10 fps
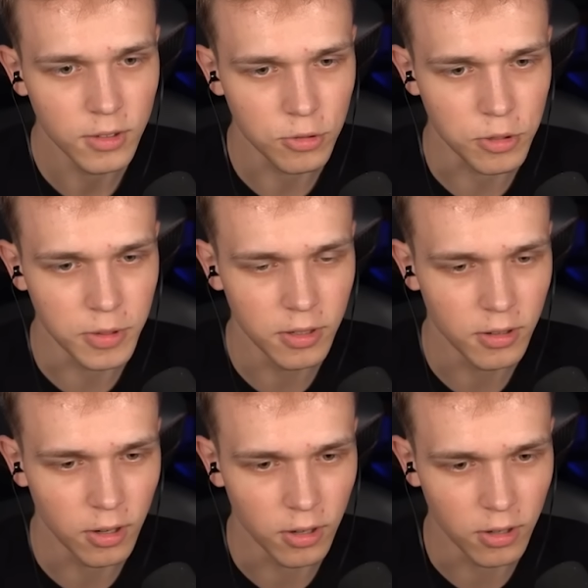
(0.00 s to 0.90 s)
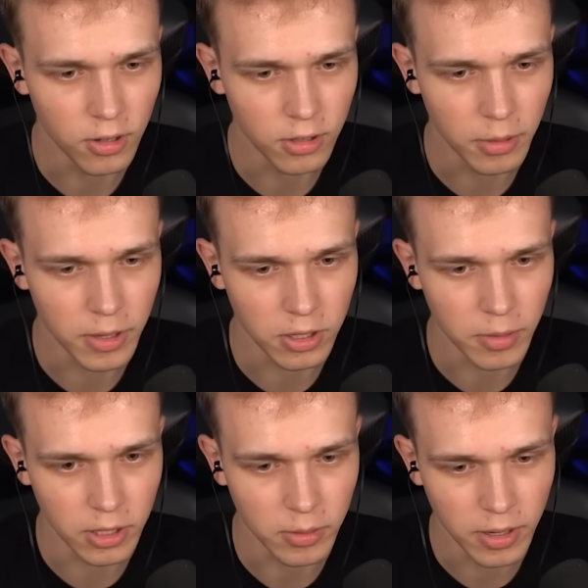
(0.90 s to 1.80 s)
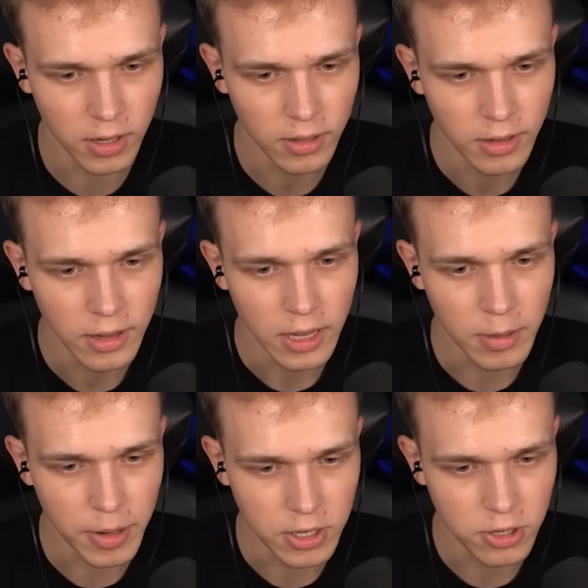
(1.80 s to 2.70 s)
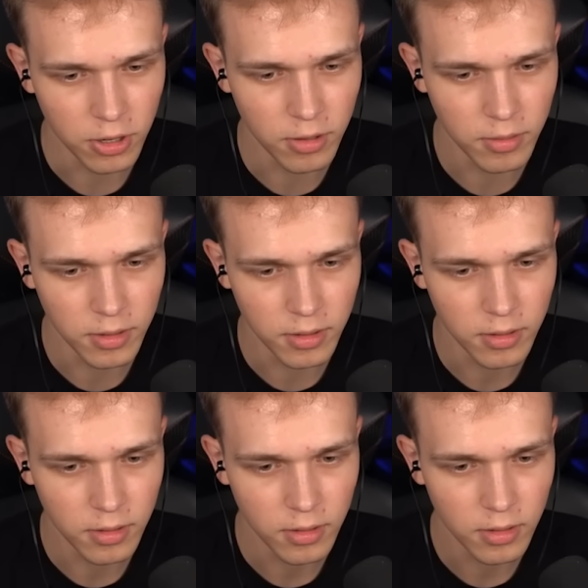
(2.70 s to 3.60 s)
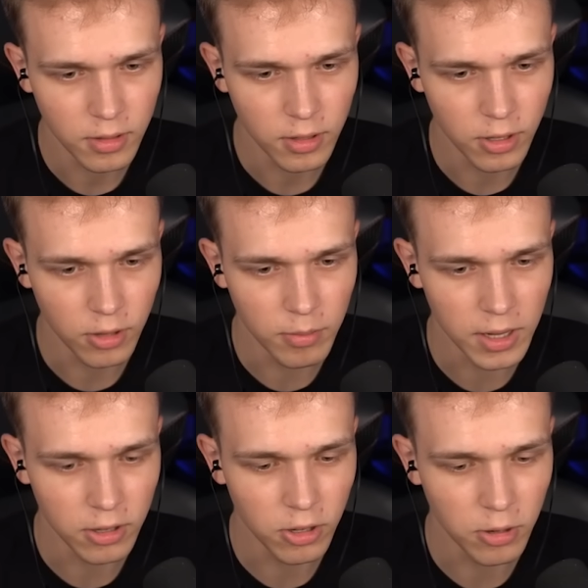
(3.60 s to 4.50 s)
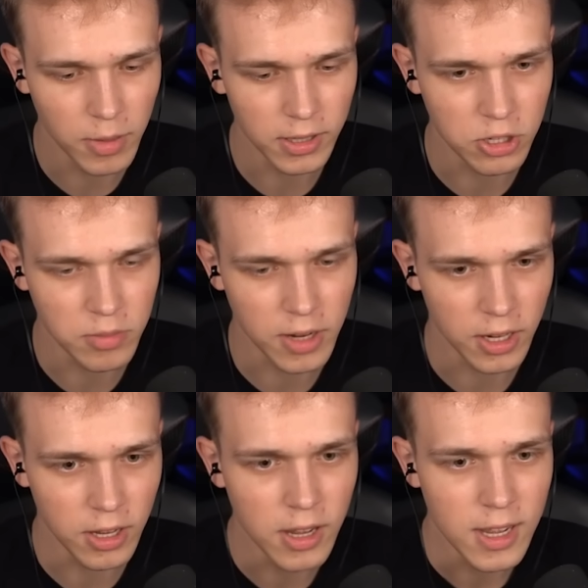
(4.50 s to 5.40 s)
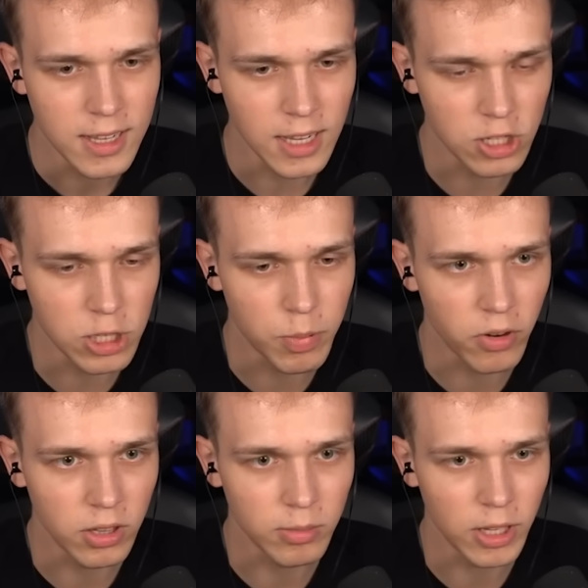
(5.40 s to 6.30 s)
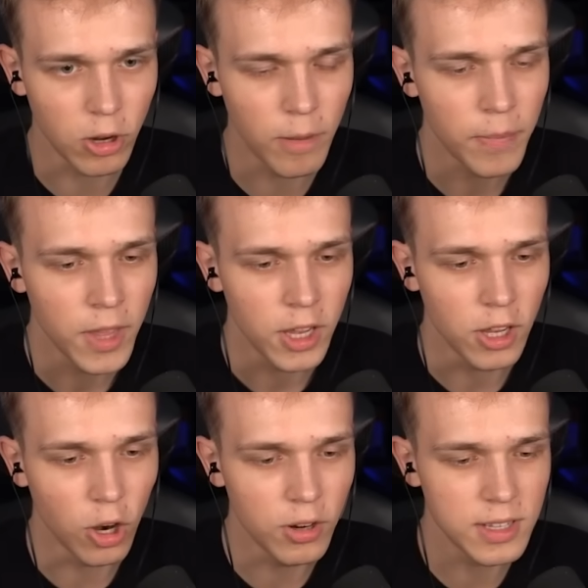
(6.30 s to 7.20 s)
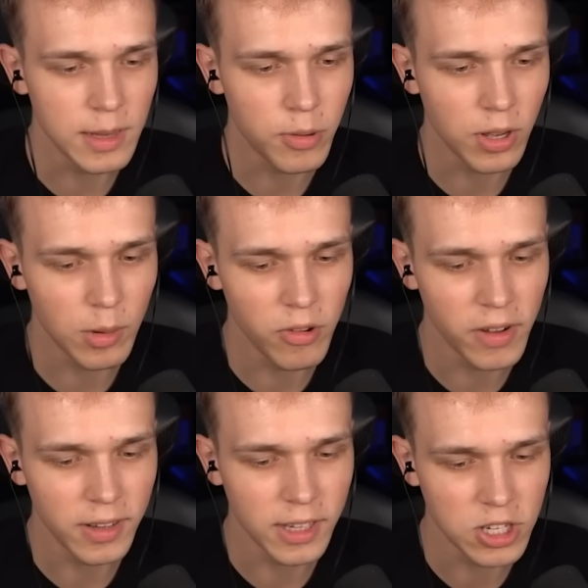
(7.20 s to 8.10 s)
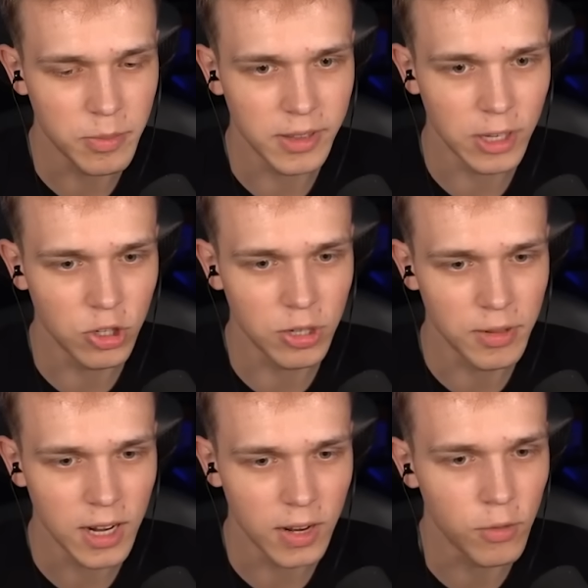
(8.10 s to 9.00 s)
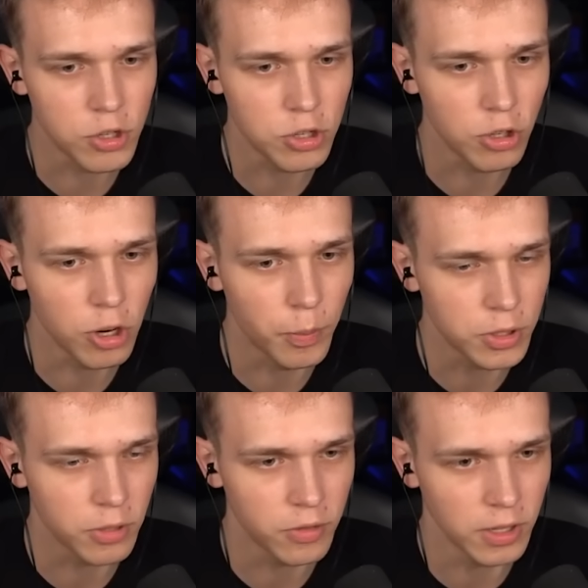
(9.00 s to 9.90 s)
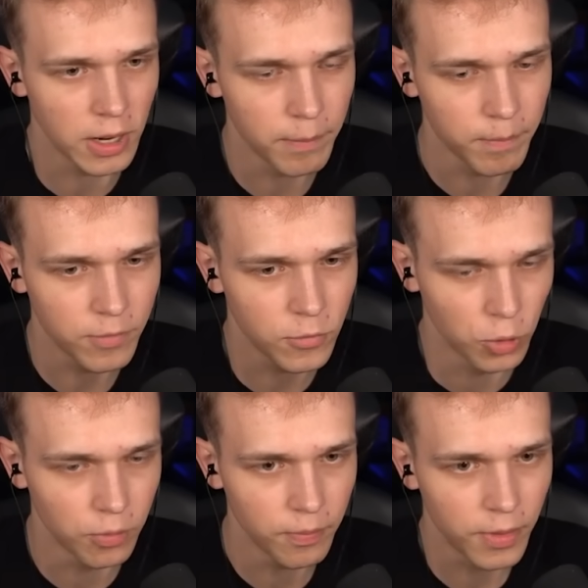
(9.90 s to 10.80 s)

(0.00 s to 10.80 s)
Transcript: Rzuć mi. O, dobra, dobra, dobra. I patrz, i on... No. I on, ma, I on ma te ziemniaki, sadzi z powrotem tego i on jest zaprogramowany tak, żeby tego ziemniaka włożyć do kompostownika. Tu.